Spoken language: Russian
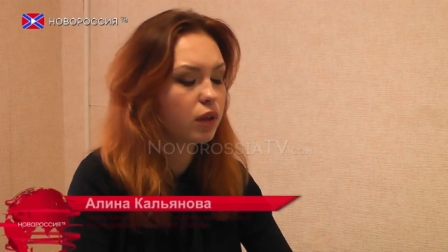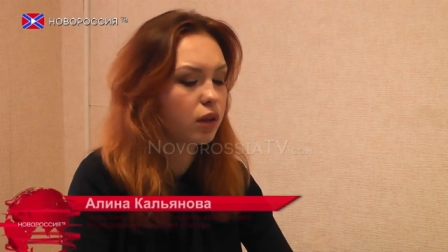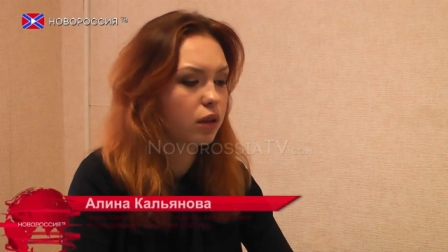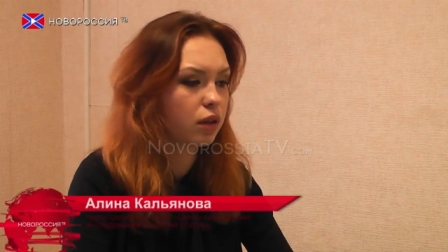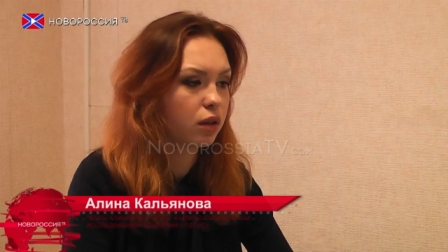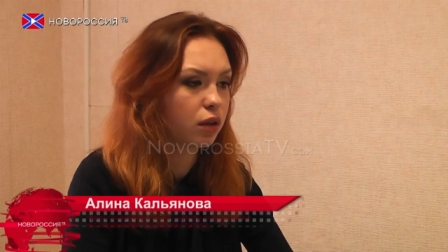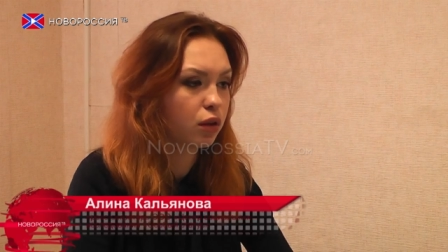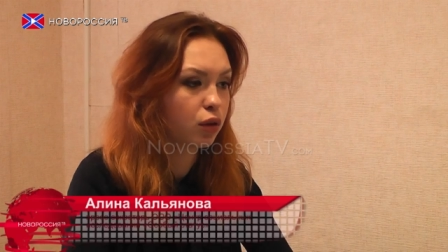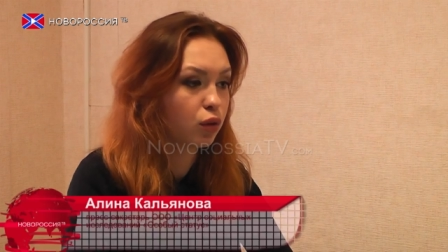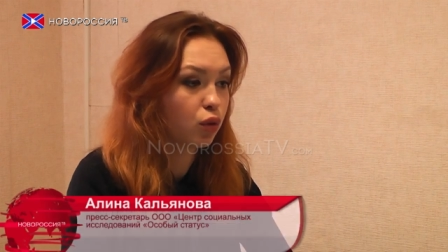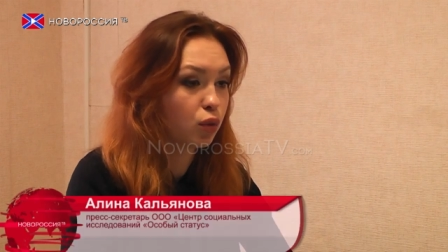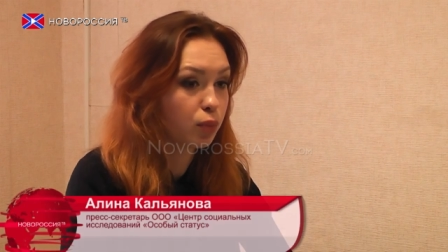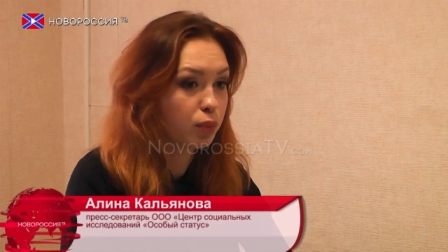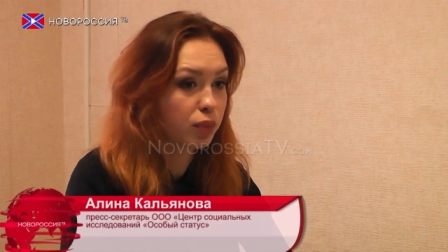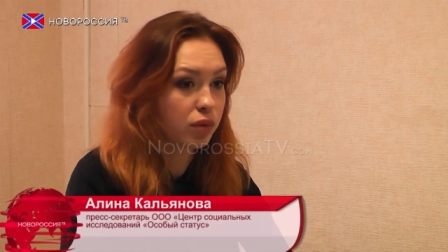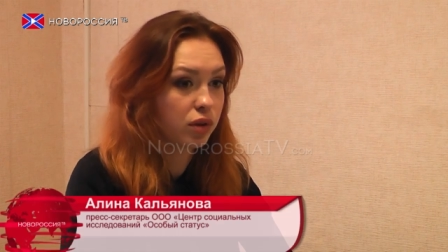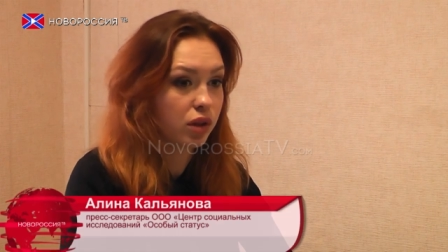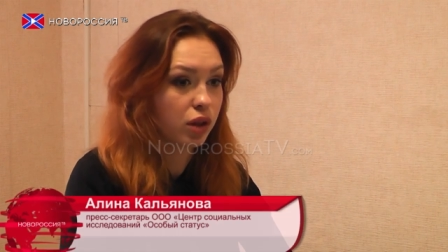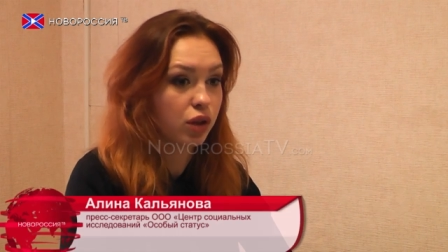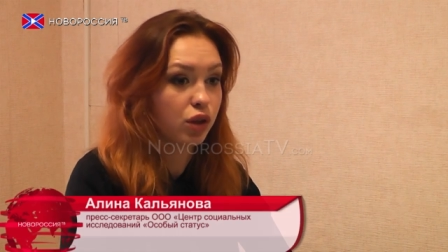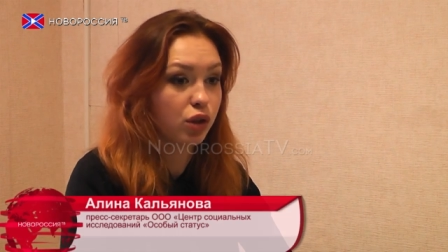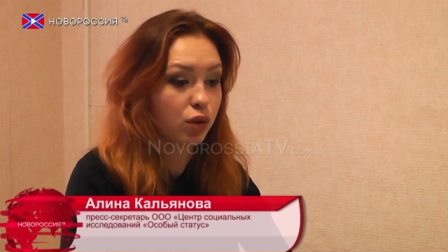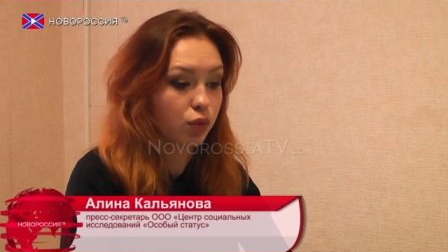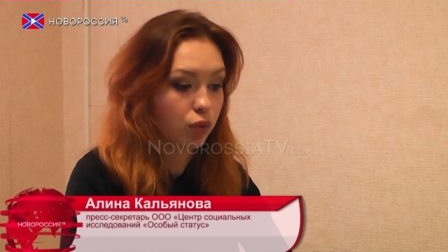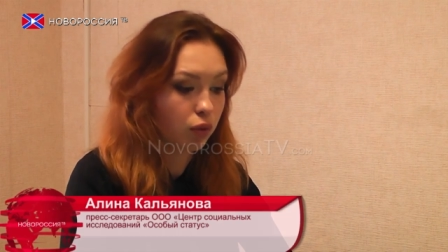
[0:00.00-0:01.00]
Э, группы
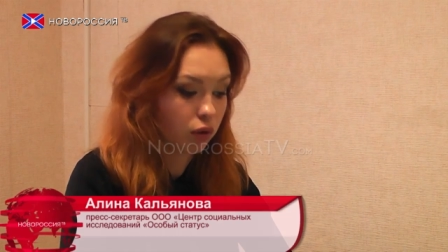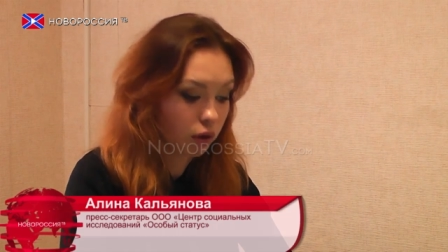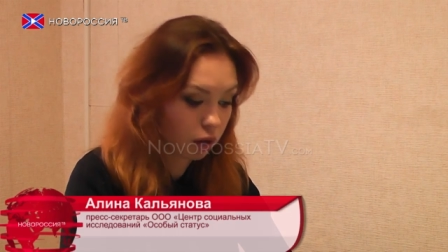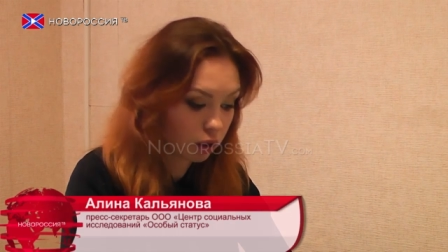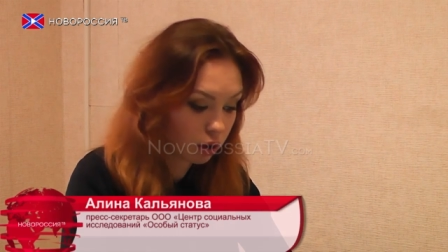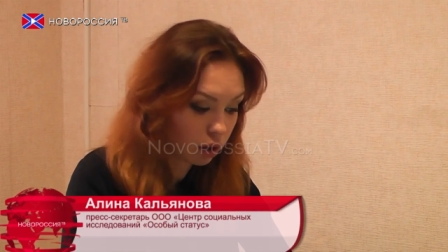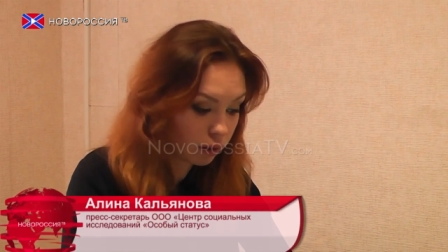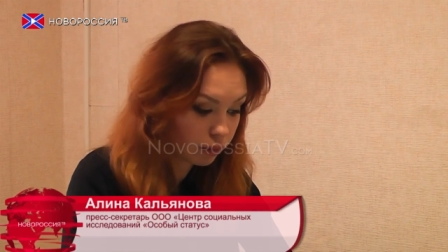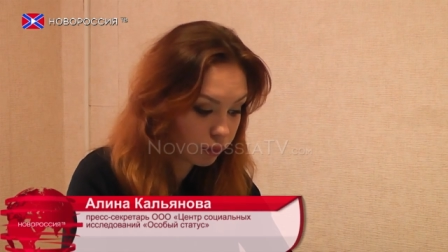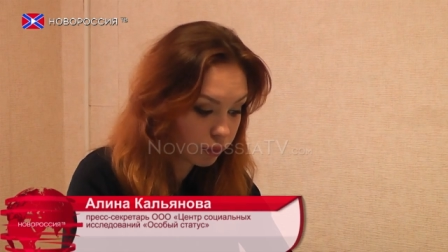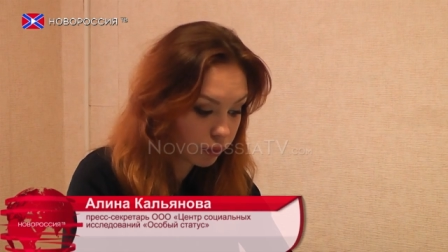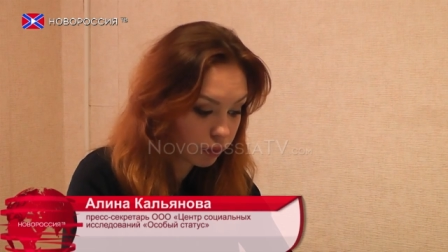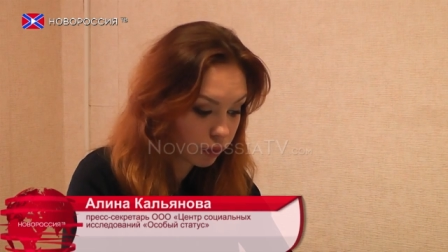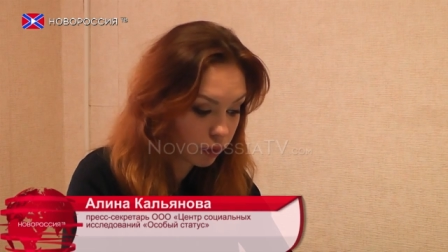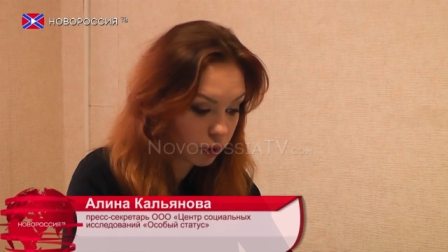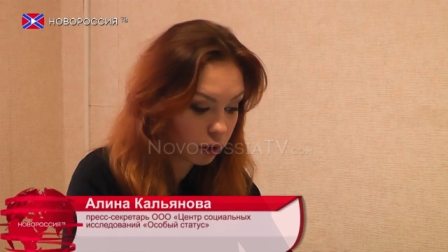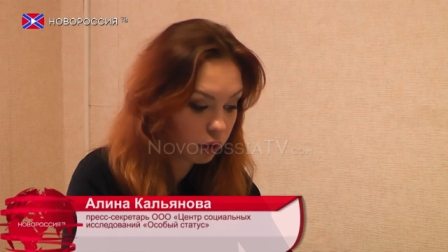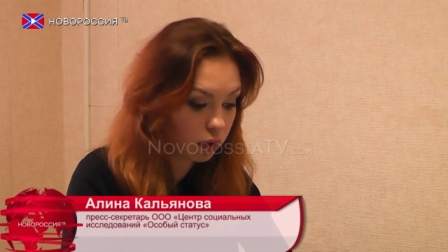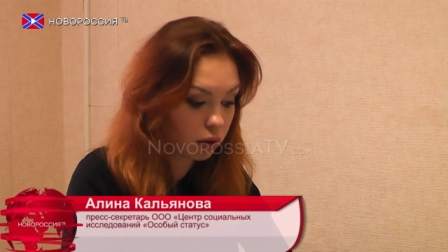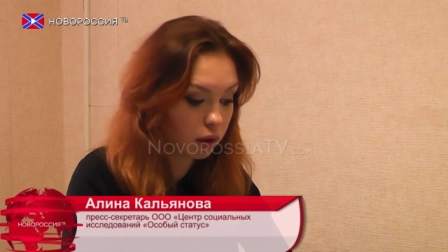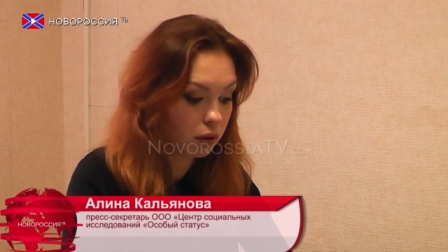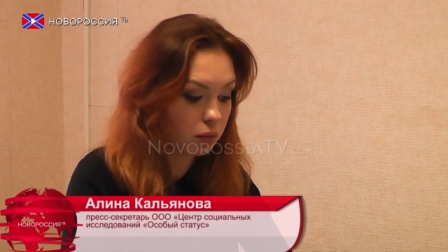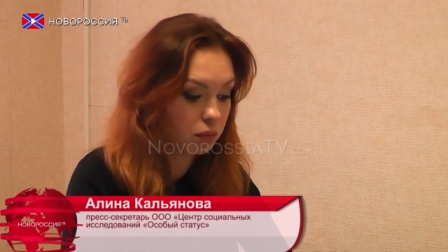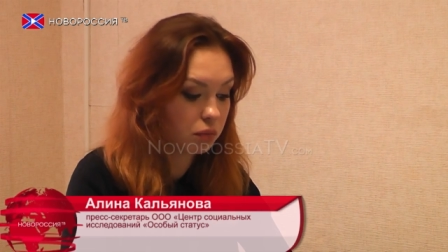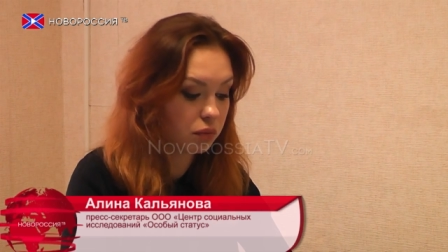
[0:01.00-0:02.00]
социологов,
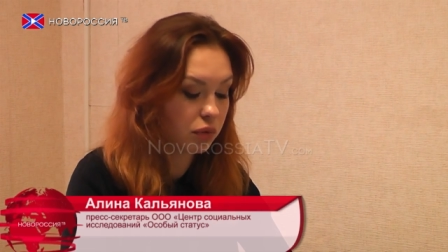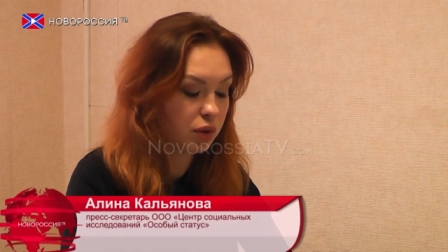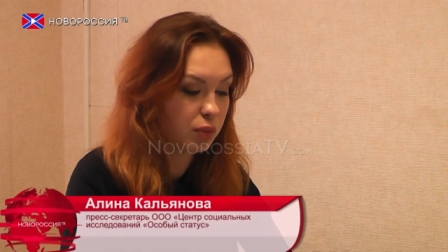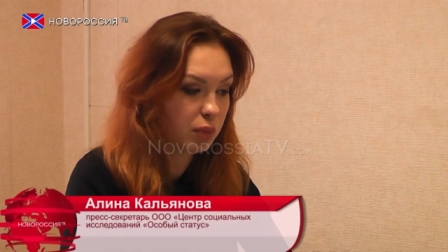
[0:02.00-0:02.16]
э,